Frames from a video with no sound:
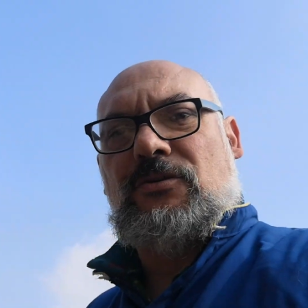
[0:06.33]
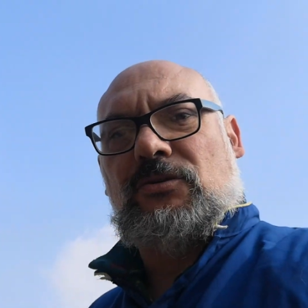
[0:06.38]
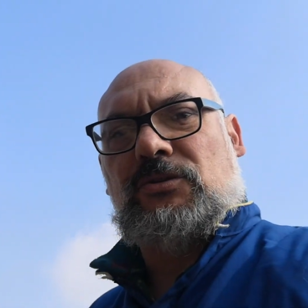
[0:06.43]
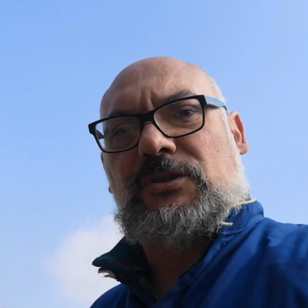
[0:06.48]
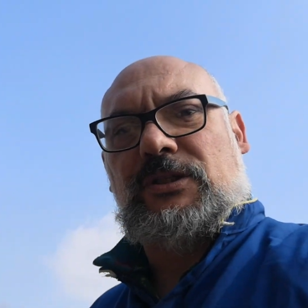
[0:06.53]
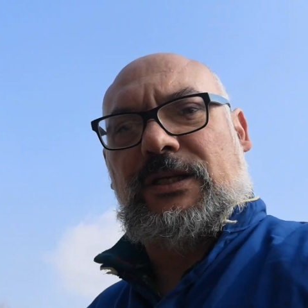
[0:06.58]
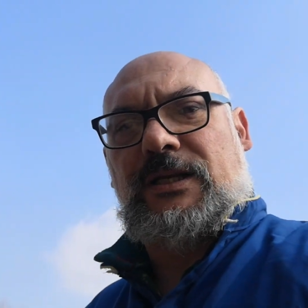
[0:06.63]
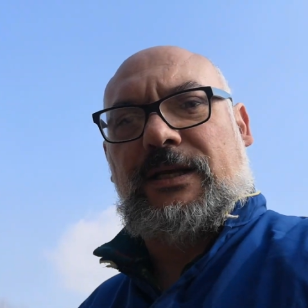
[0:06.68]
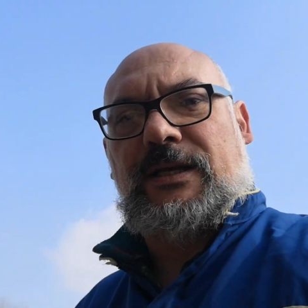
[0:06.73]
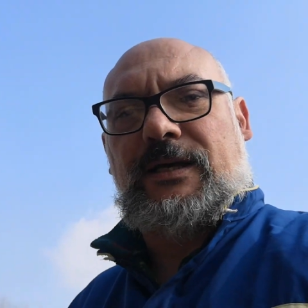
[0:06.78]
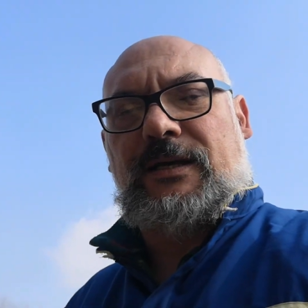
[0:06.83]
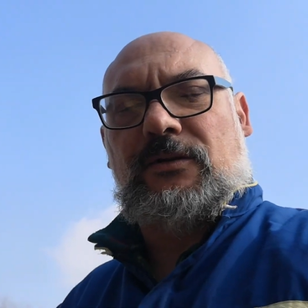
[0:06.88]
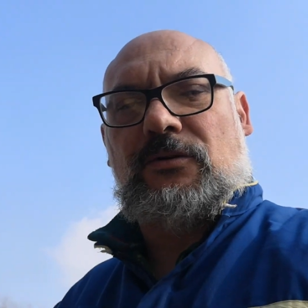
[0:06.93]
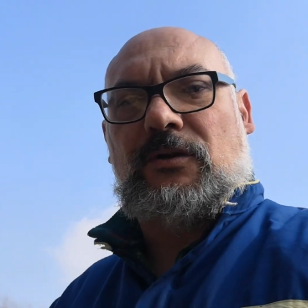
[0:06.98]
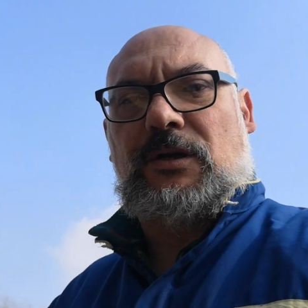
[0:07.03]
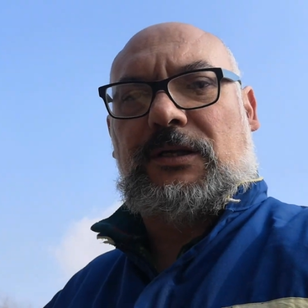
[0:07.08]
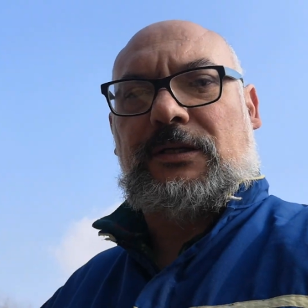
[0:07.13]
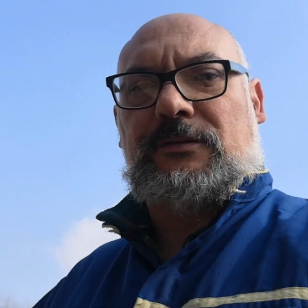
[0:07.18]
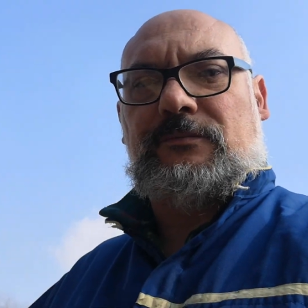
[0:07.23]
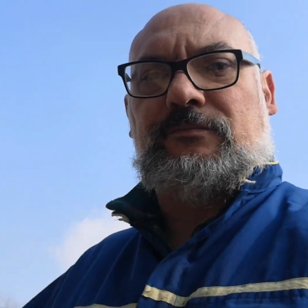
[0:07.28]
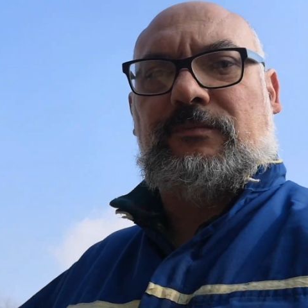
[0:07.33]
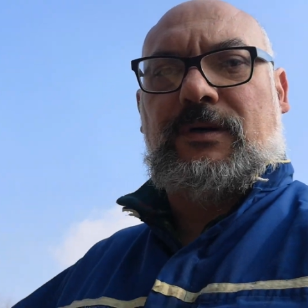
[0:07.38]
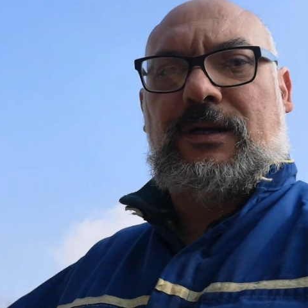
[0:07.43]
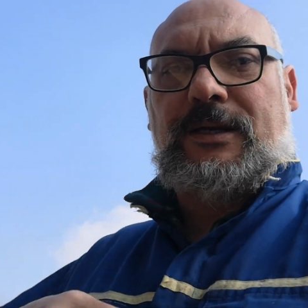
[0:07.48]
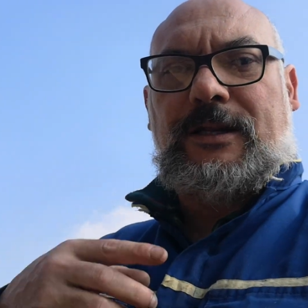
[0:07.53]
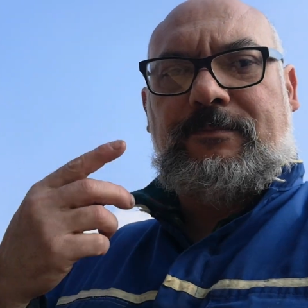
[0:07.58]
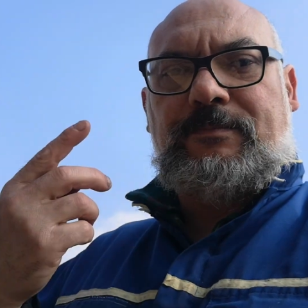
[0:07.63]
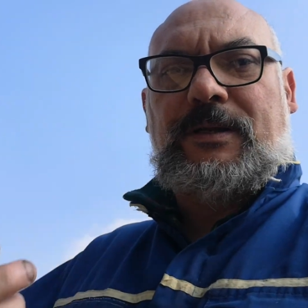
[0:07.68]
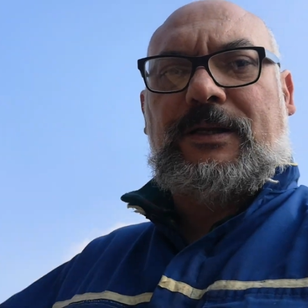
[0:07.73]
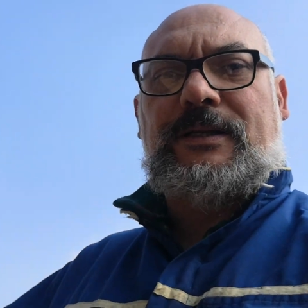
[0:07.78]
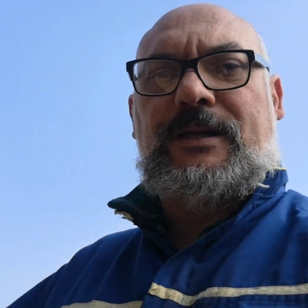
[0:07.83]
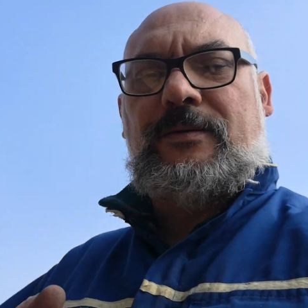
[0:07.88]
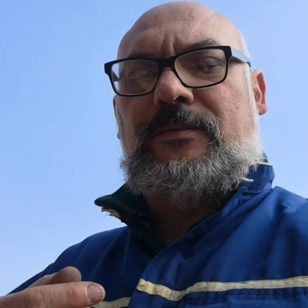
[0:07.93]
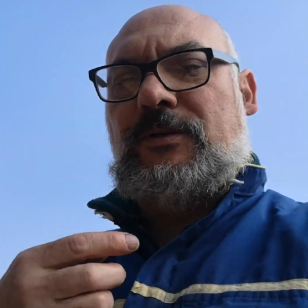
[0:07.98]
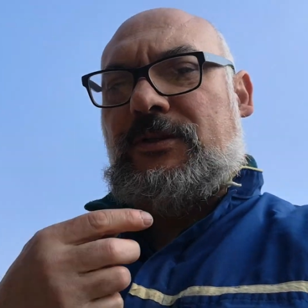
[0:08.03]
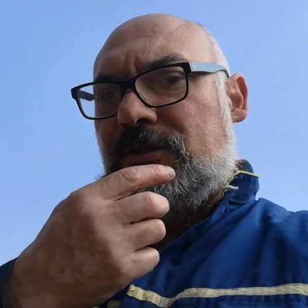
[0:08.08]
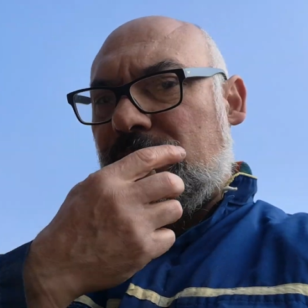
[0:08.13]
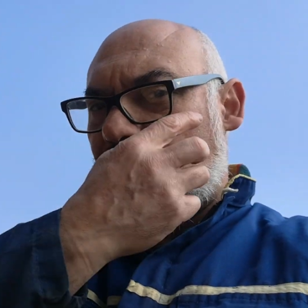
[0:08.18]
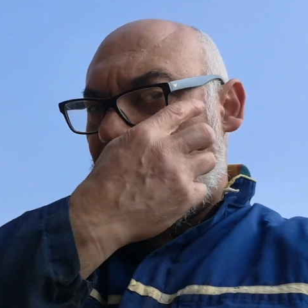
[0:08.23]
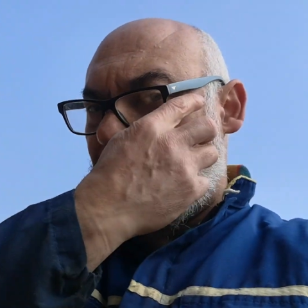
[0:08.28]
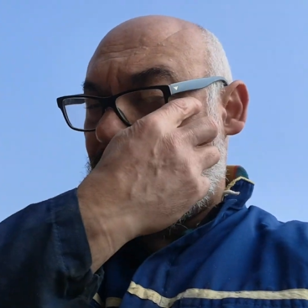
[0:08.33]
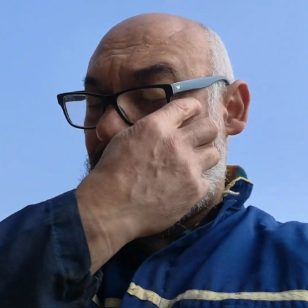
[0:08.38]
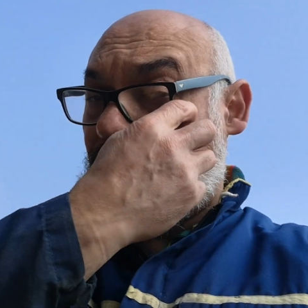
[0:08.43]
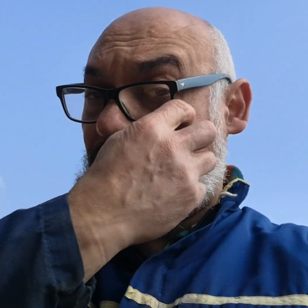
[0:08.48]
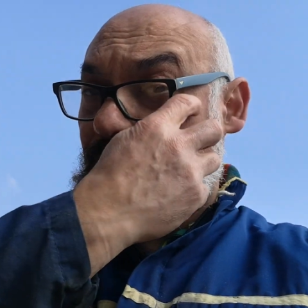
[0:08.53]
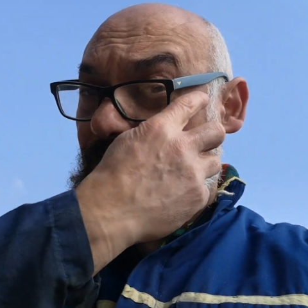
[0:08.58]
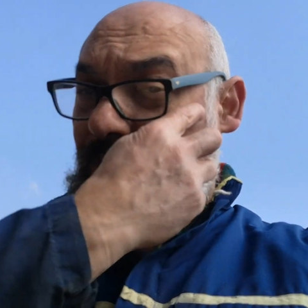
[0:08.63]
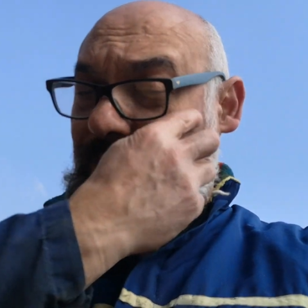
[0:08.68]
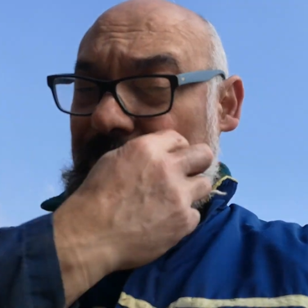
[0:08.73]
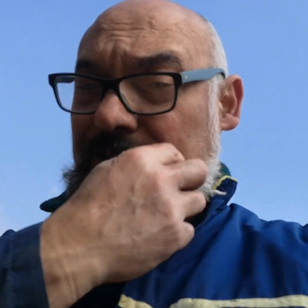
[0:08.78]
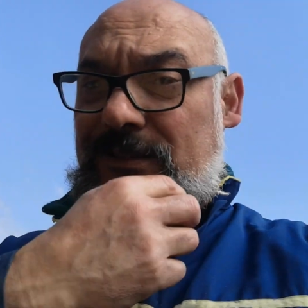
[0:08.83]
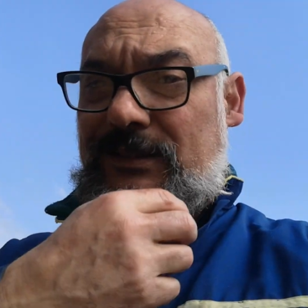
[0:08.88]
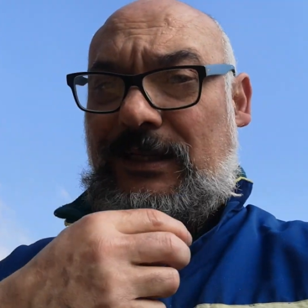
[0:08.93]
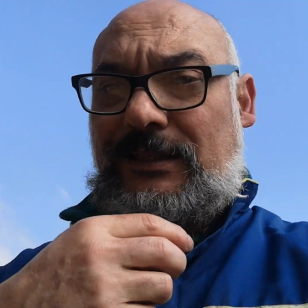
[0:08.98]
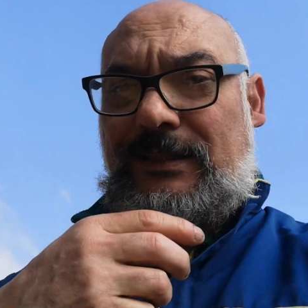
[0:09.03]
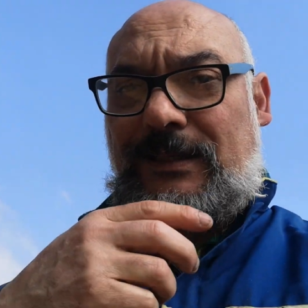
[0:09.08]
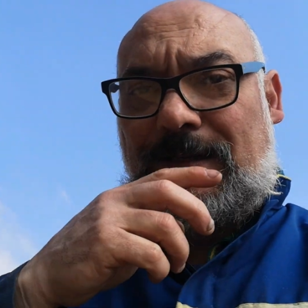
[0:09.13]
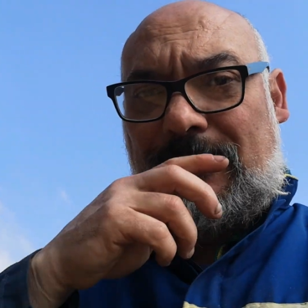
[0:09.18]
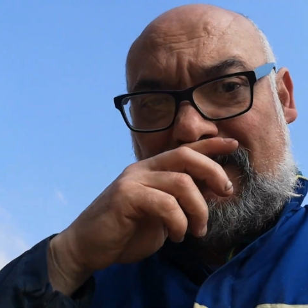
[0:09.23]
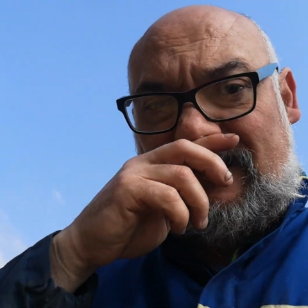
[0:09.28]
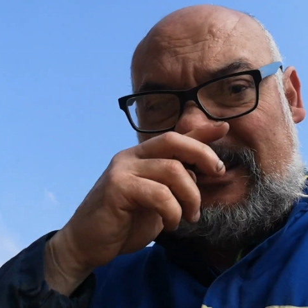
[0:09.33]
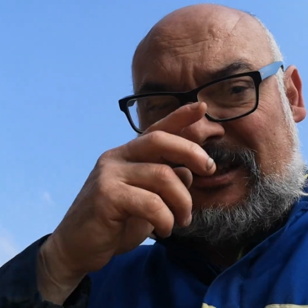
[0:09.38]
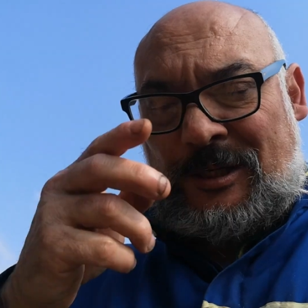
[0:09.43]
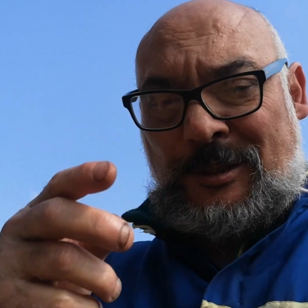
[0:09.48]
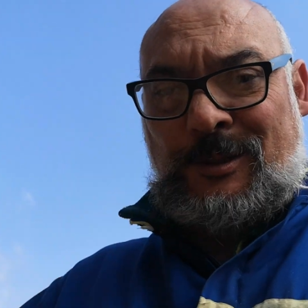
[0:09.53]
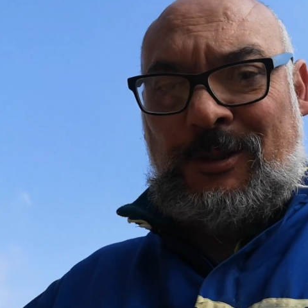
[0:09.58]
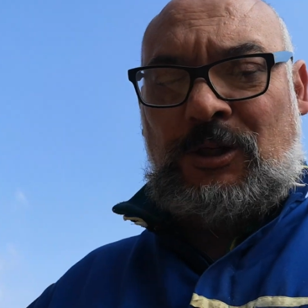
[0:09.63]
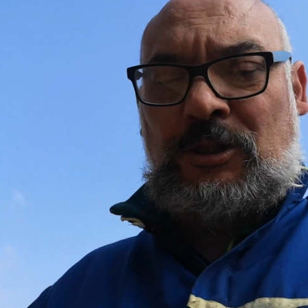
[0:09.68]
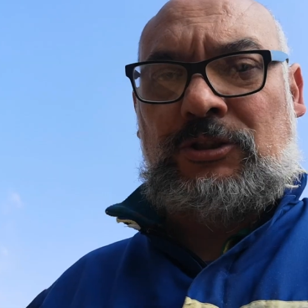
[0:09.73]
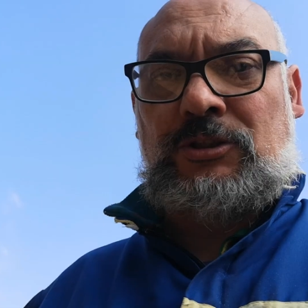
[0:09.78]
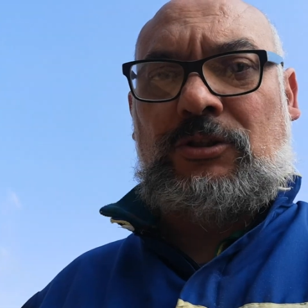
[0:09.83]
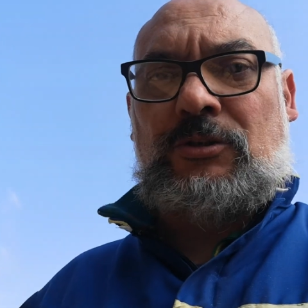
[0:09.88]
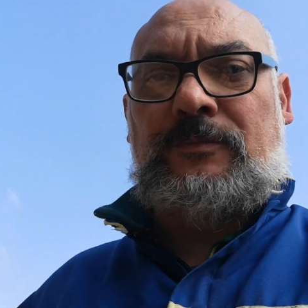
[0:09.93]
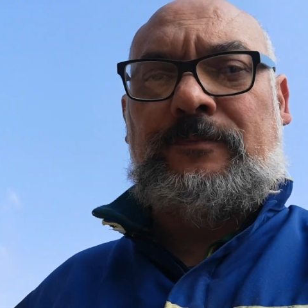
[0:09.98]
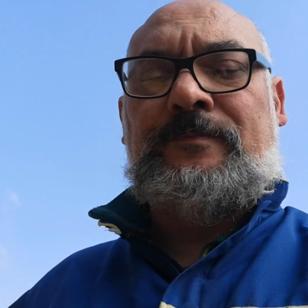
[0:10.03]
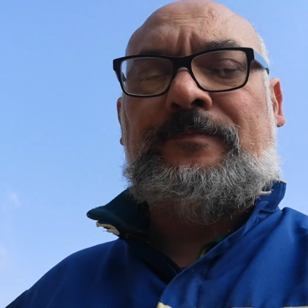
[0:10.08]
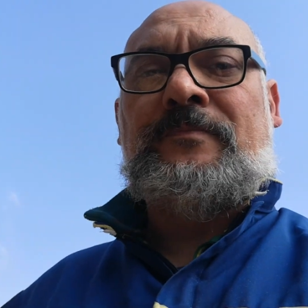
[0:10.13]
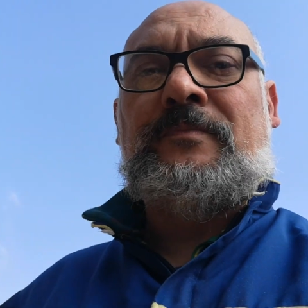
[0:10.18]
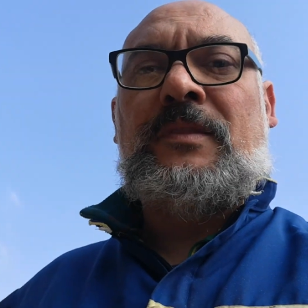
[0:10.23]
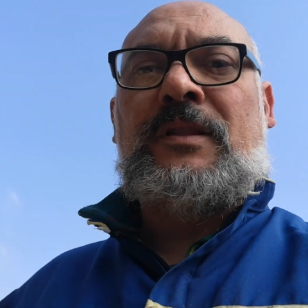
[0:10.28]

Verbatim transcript: cortile. Allora, riprendiamo il discorso sulla testata del 238